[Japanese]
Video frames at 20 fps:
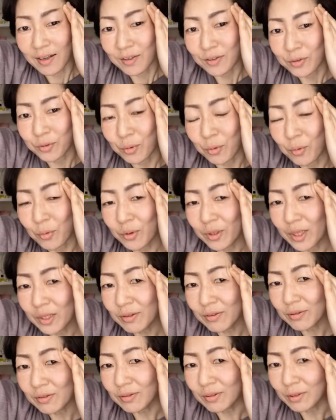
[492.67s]
そこで
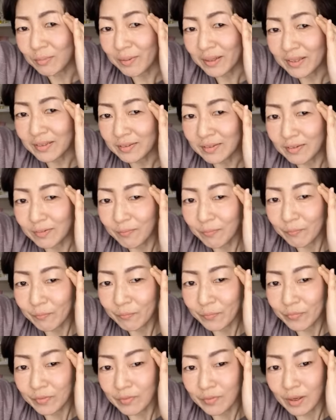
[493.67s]
ぐるぐる回す
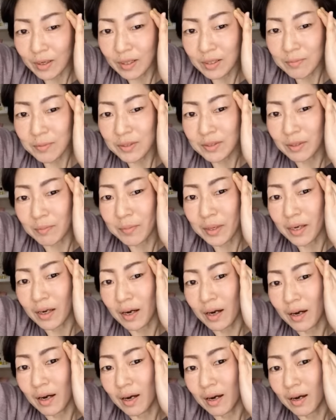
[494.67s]
わかりますか目
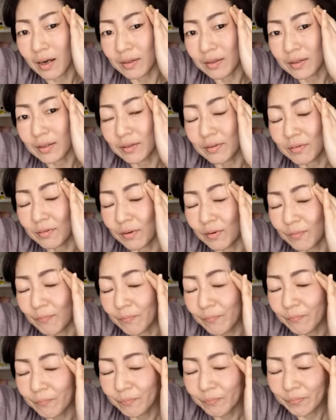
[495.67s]
が上がってるの
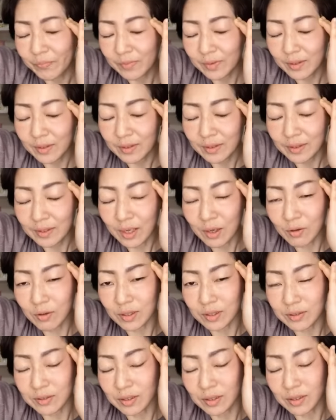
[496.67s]
なお
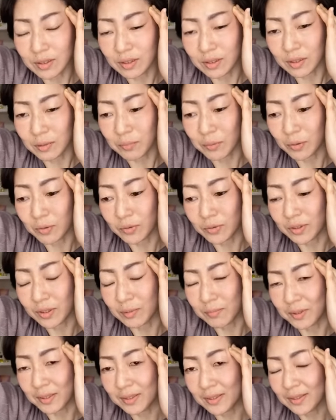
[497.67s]
かつ筋肉もほぐし
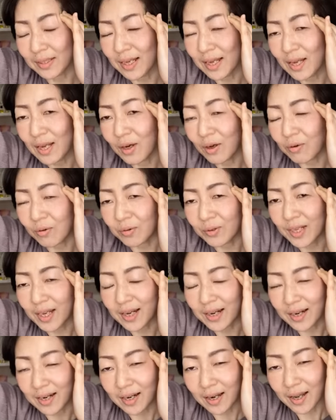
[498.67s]
てます骨
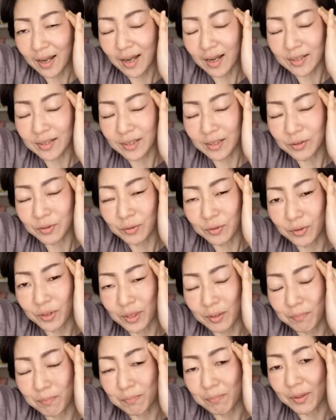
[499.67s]
から肉を
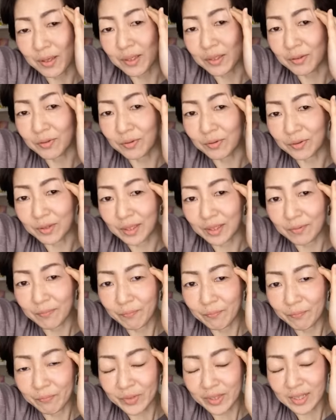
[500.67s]
引っ張るように
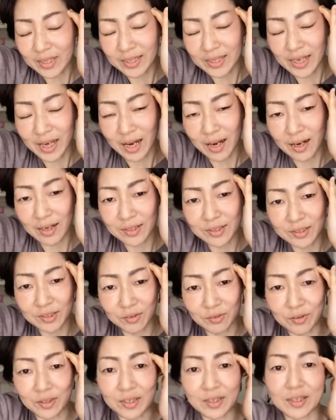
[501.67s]
引き剥がす
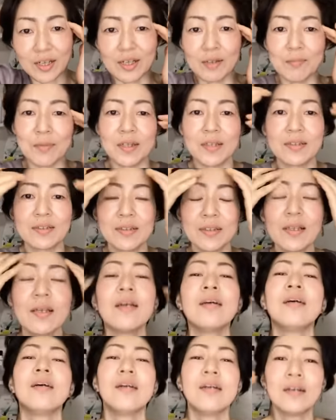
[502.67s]
ようにやります
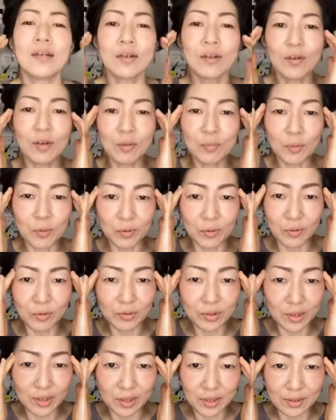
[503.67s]
これも両
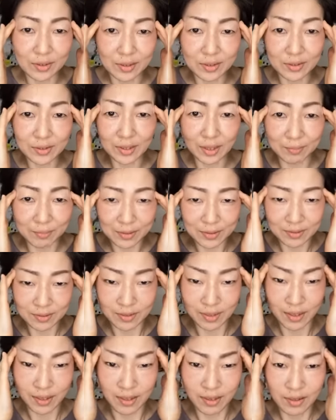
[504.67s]
手でやってっちゃいます
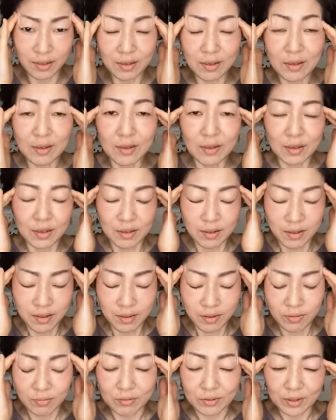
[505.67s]
ね
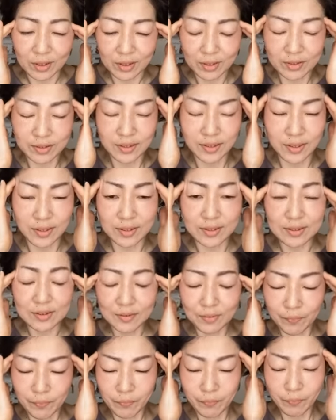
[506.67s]
こんな感じです